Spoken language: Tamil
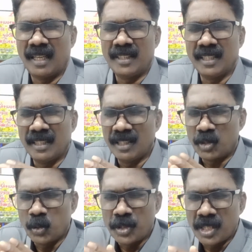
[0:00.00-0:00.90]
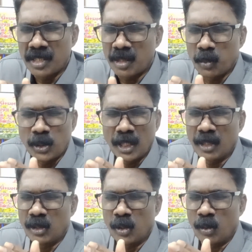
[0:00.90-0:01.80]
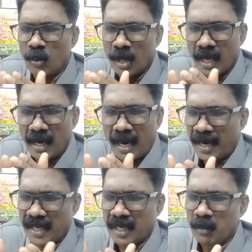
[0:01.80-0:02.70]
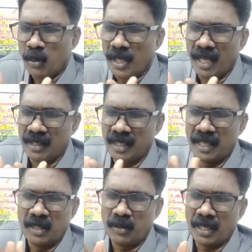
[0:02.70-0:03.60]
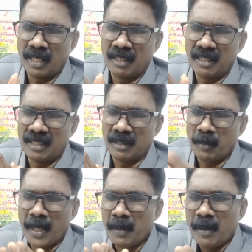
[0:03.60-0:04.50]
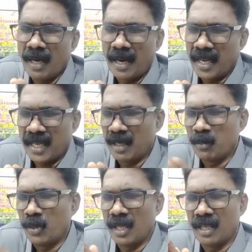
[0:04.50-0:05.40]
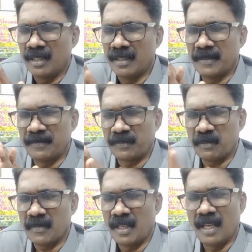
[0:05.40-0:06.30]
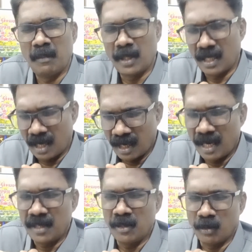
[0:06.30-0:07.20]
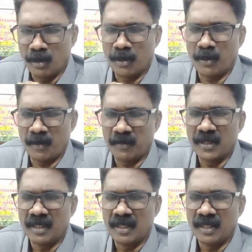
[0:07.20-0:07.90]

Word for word: அது இந்த சுவிசேஷ புத்தகத்துக்குள்ளே அடைக்கிட முடியாது ஆண்டவரே இந்த பைபிளில் அடைக்கிட முடியாது என்பதை நாங்கள் அறிந்து கொள்கிறோம்